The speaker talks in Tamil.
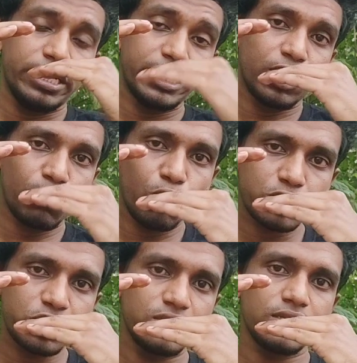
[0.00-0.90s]
இன்னர்
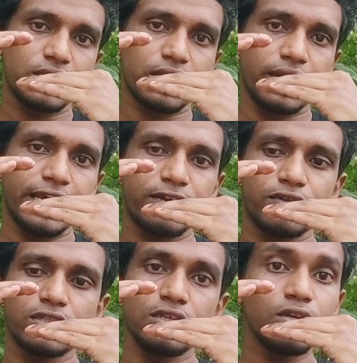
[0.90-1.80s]
மோஸ்ட் இருக்கிற லேயர்
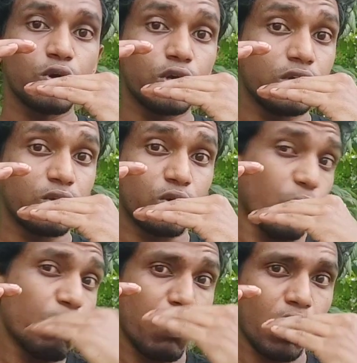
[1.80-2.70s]
வந்து
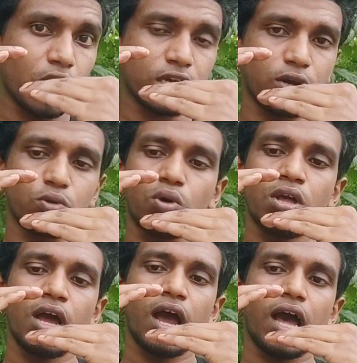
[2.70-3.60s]
ரொம்ப ஹாட்டாக இருக்கும்
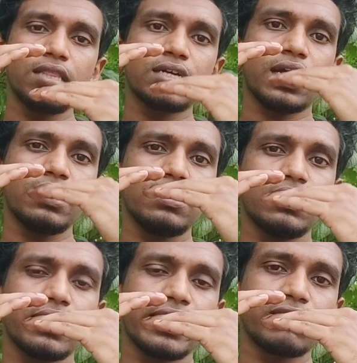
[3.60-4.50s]
அதுக்கு
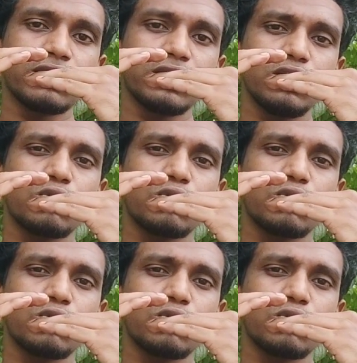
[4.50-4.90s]
அடுத்த லேயர் வந்து